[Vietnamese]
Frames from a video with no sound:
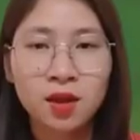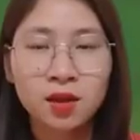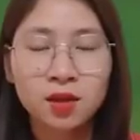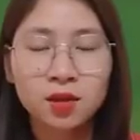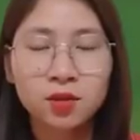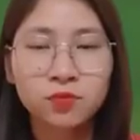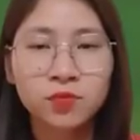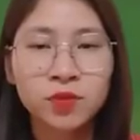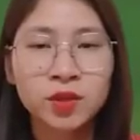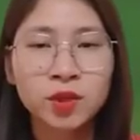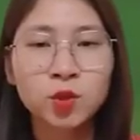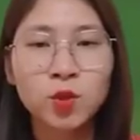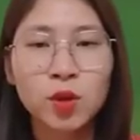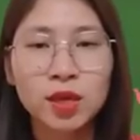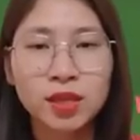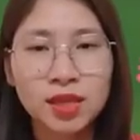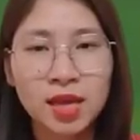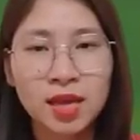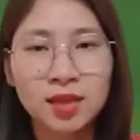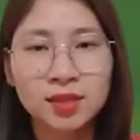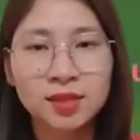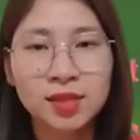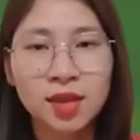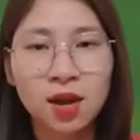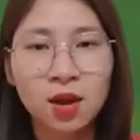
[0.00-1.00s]
Tử vi tuổi
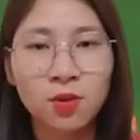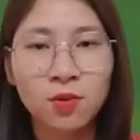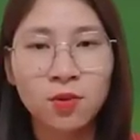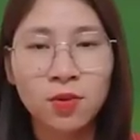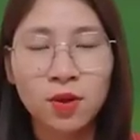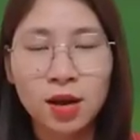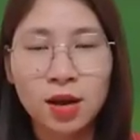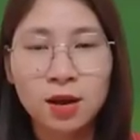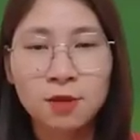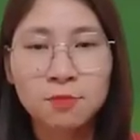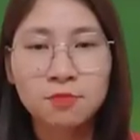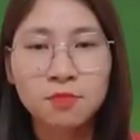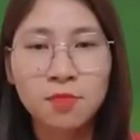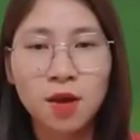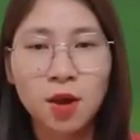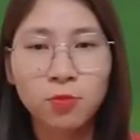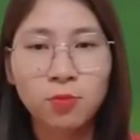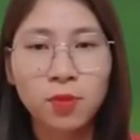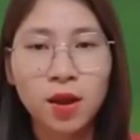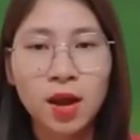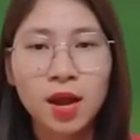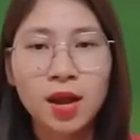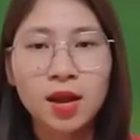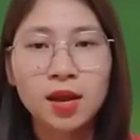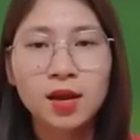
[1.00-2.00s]
Tân Dậu,
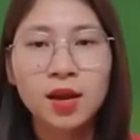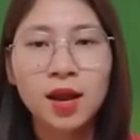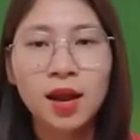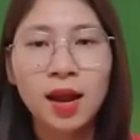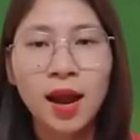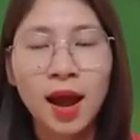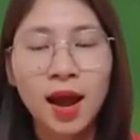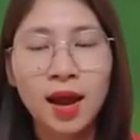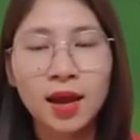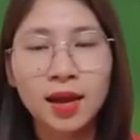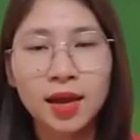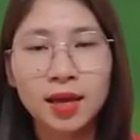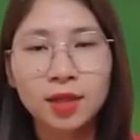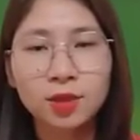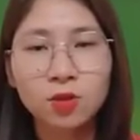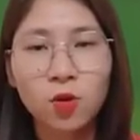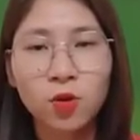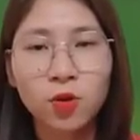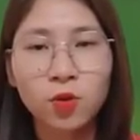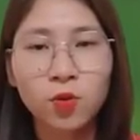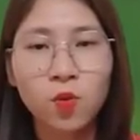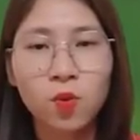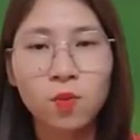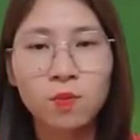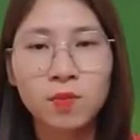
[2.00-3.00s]
Mộc, nên hạ cái
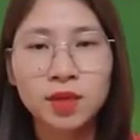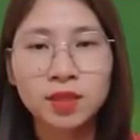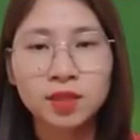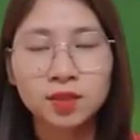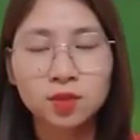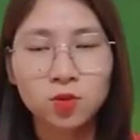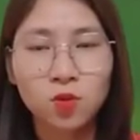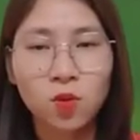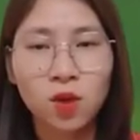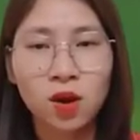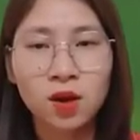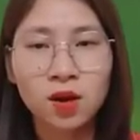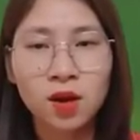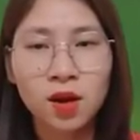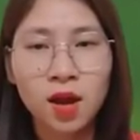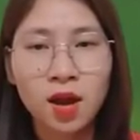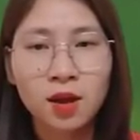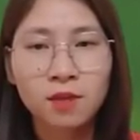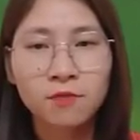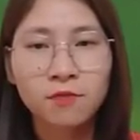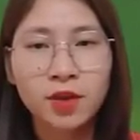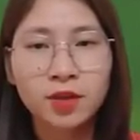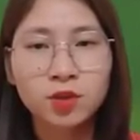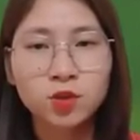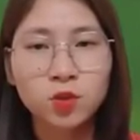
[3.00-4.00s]
tôi của mình xuống
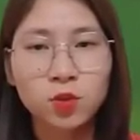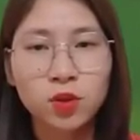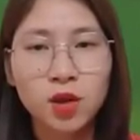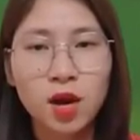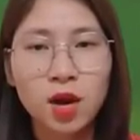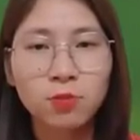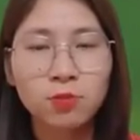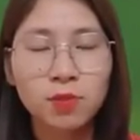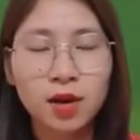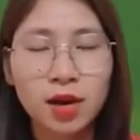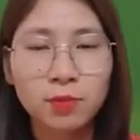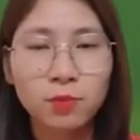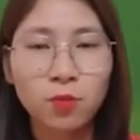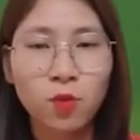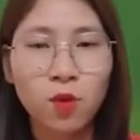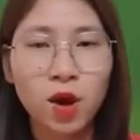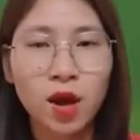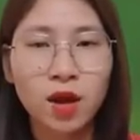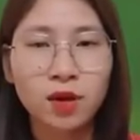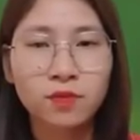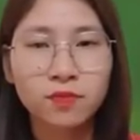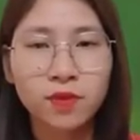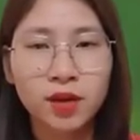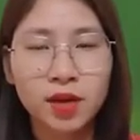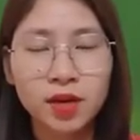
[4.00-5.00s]
và chủ động làm
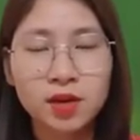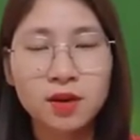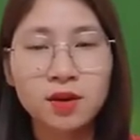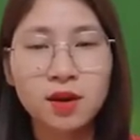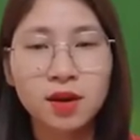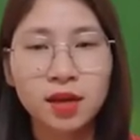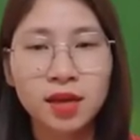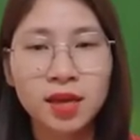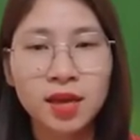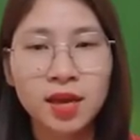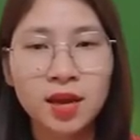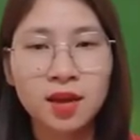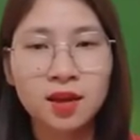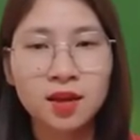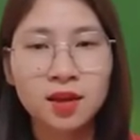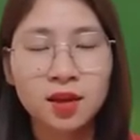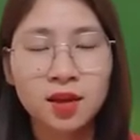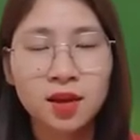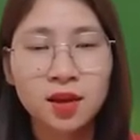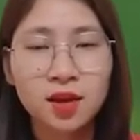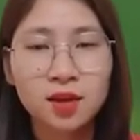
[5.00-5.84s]
hòa với nửa kia.